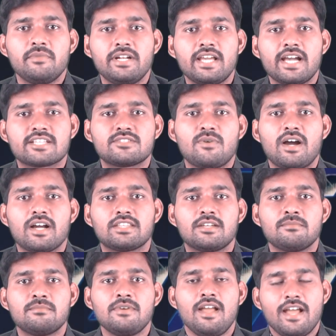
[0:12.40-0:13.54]
మీడియాకి
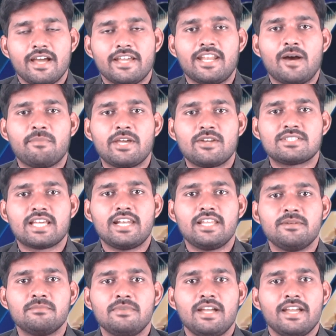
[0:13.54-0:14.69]
స్వాగతం నా పేరు
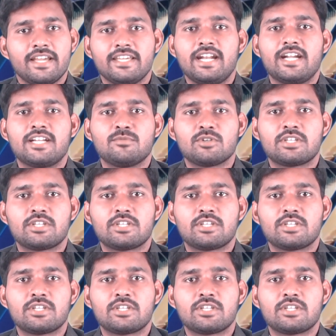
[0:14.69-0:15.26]
సలీం ఈనాటి